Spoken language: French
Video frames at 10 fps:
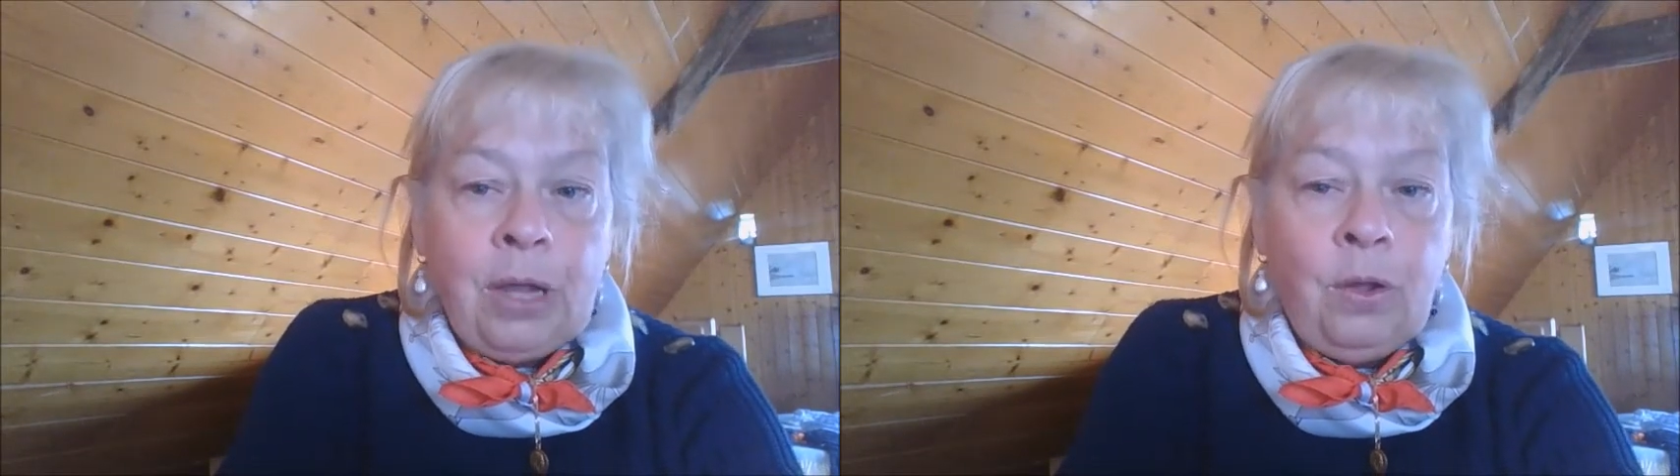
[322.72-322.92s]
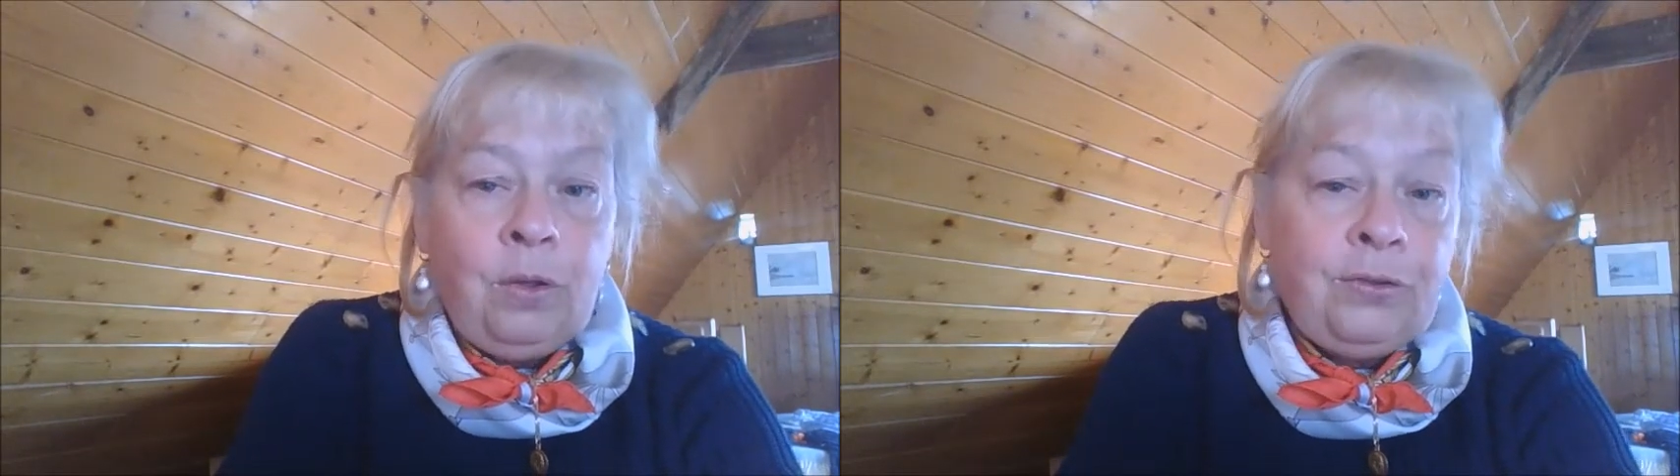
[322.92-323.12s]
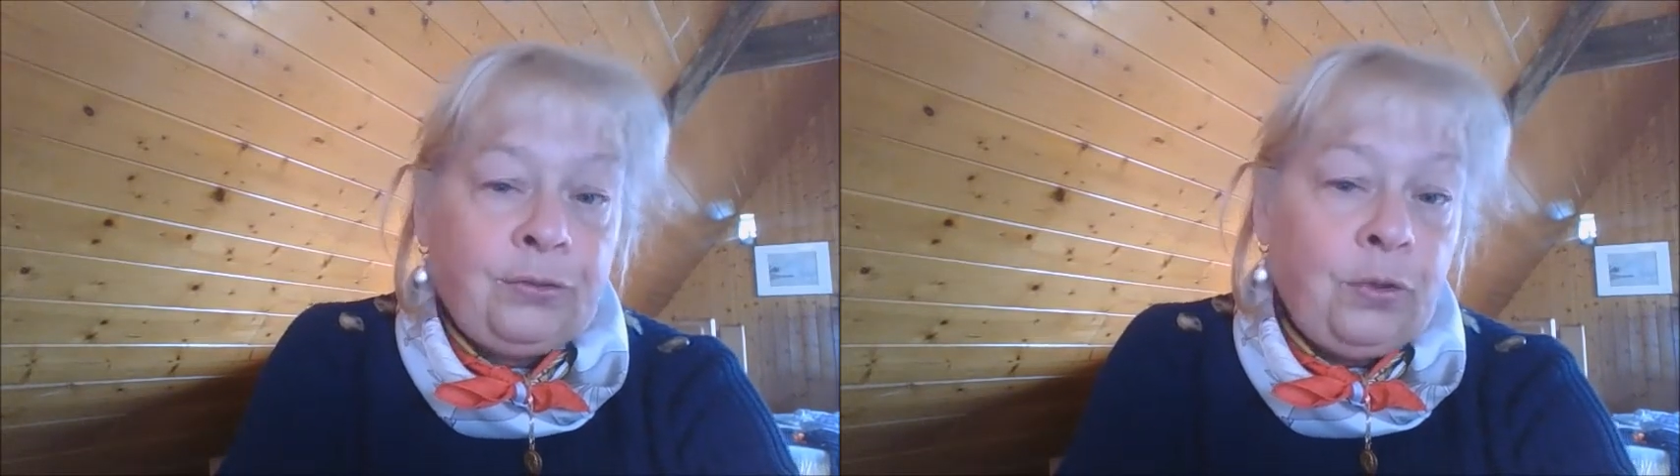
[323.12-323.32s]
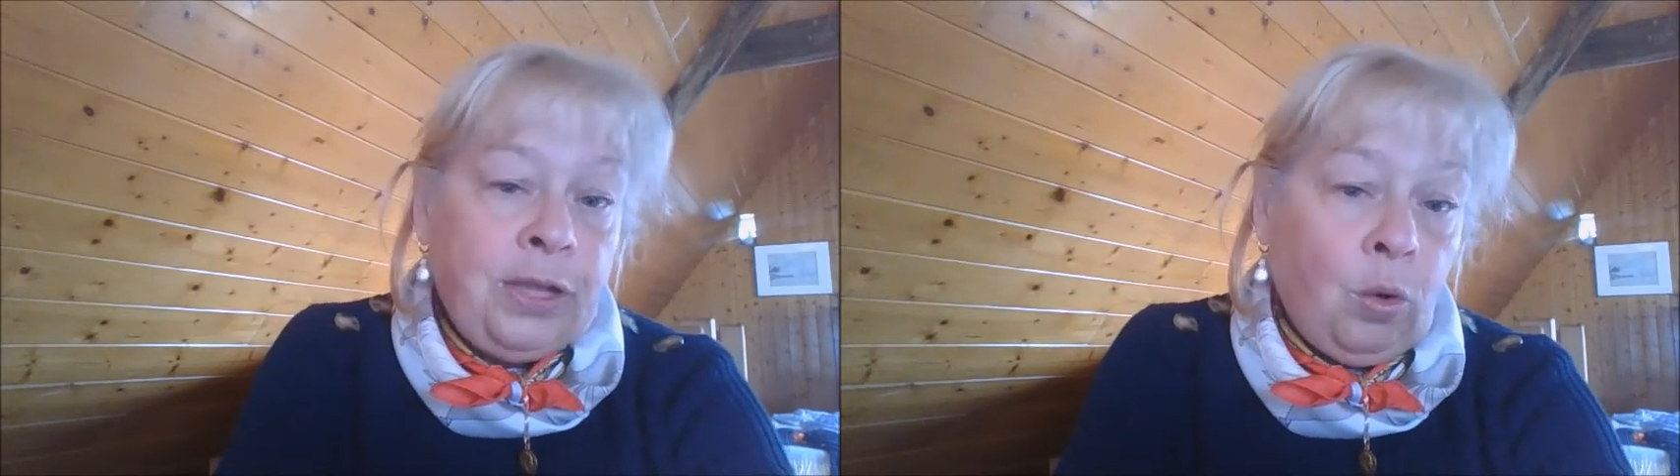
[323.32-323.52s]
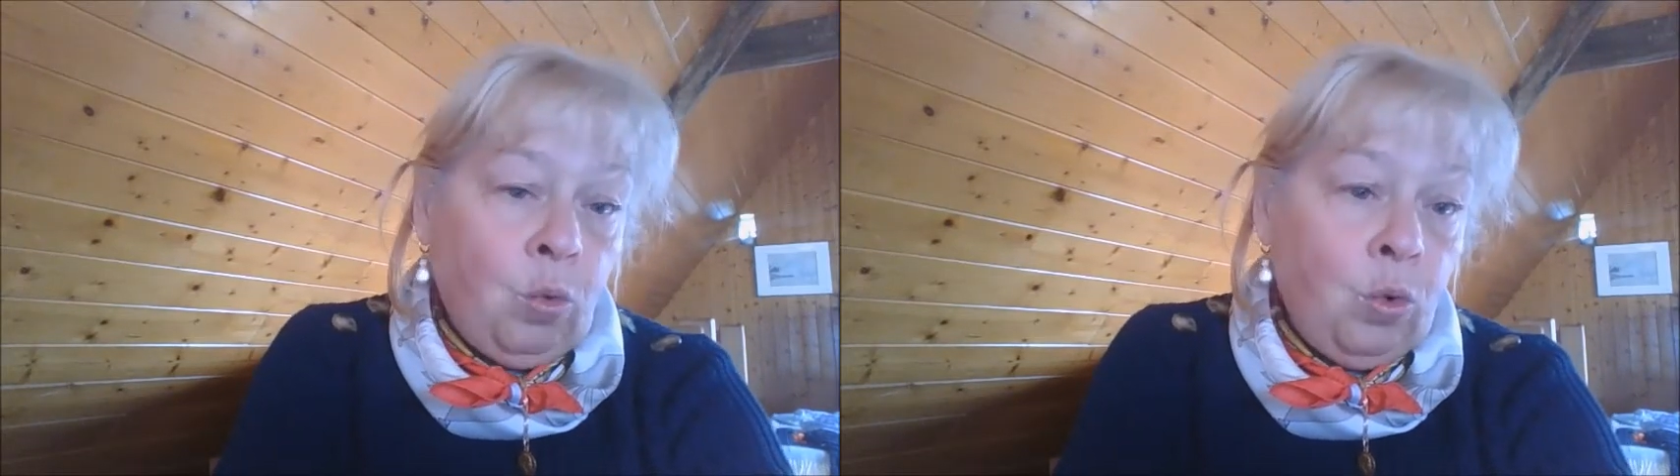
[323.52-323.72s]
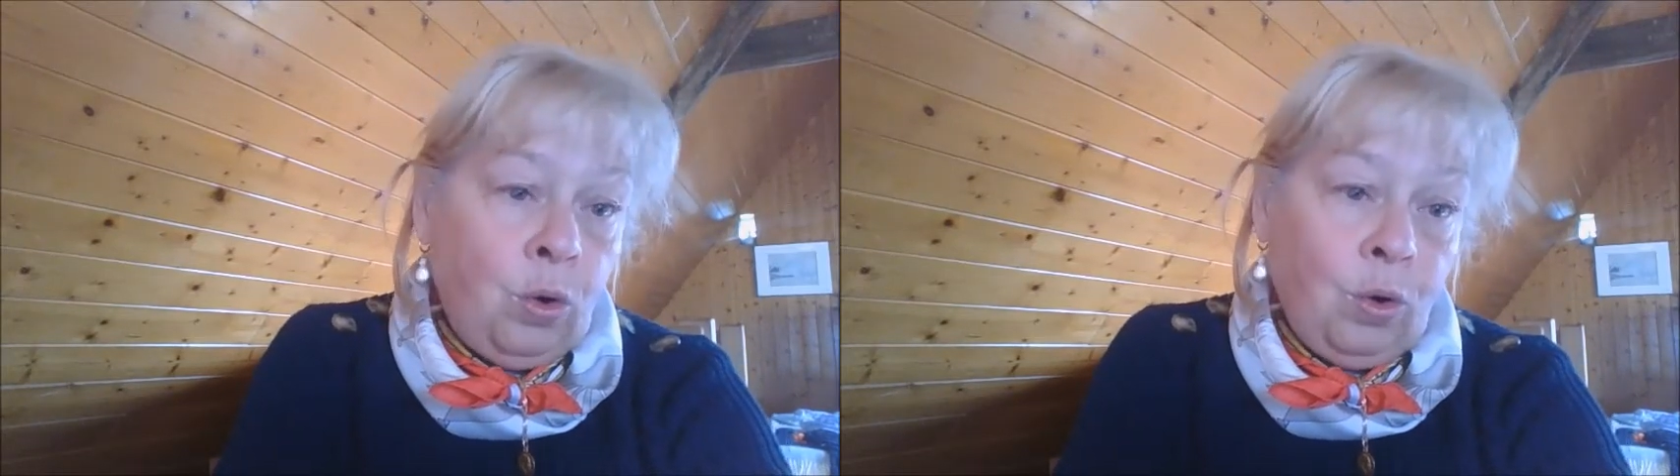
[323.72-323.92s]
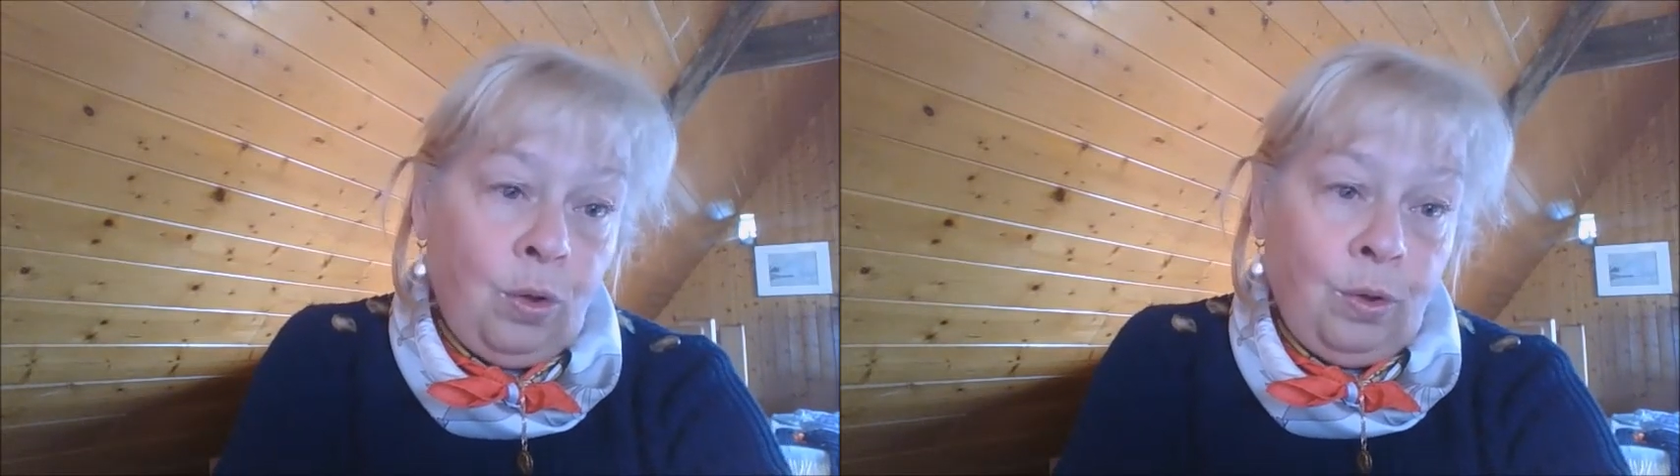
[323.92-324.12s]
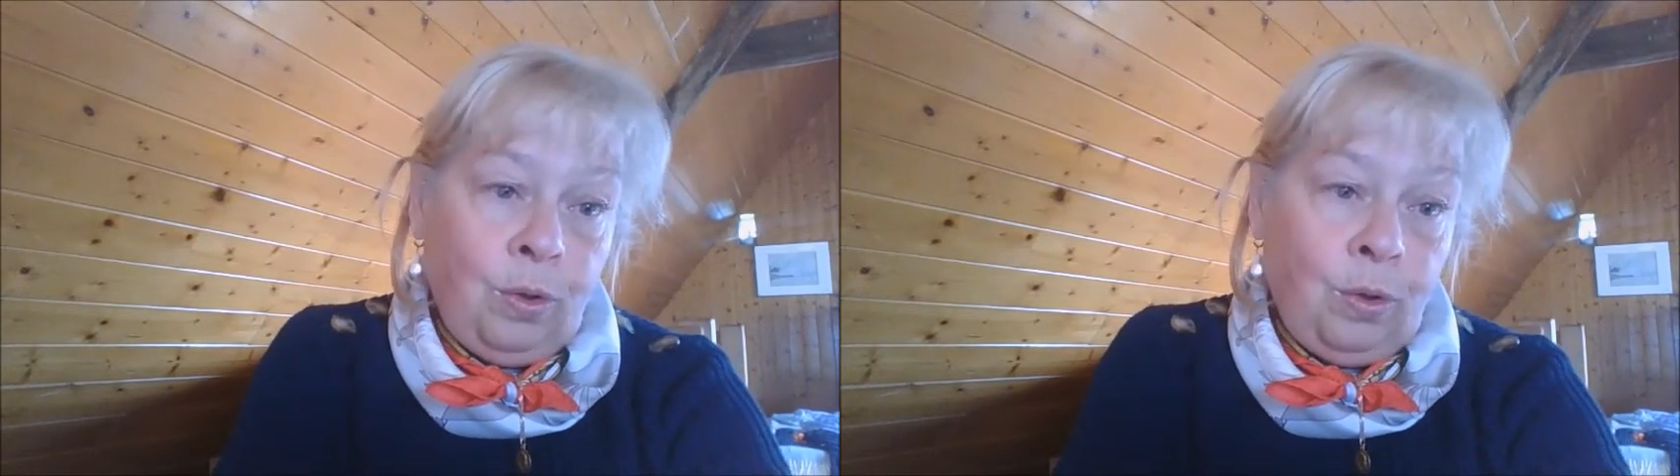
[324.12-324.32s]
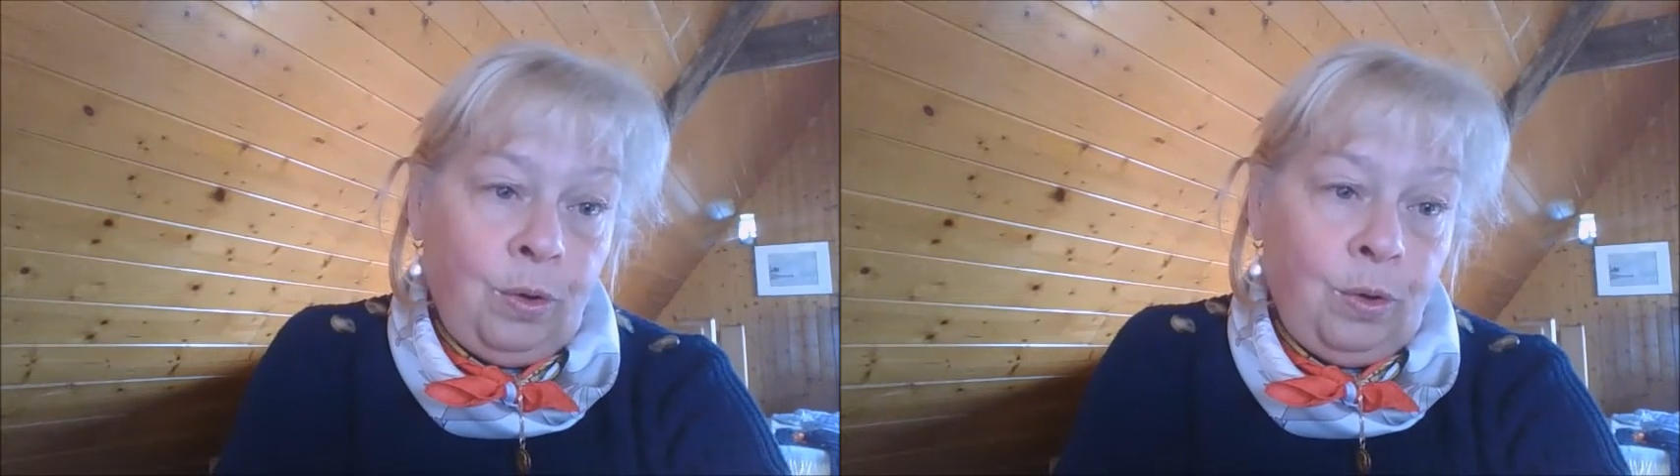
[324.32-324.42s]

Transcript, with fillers: euh, se déroule euh,